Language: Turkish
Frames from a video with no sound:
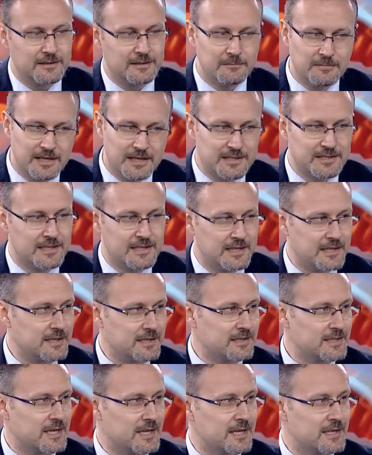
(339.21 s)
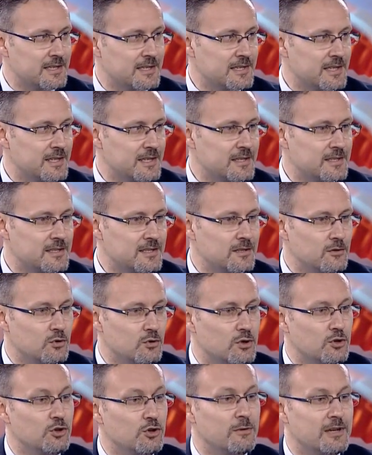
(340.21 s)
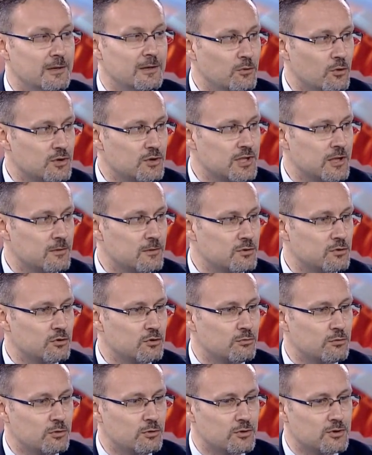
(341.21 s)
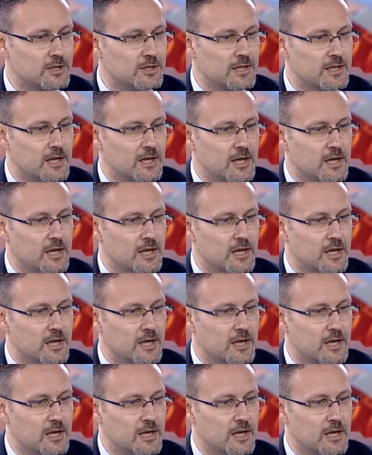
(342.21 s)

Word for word: biraz daha sakin seyretse de yukarı nöbelin göstermesi durumu olursa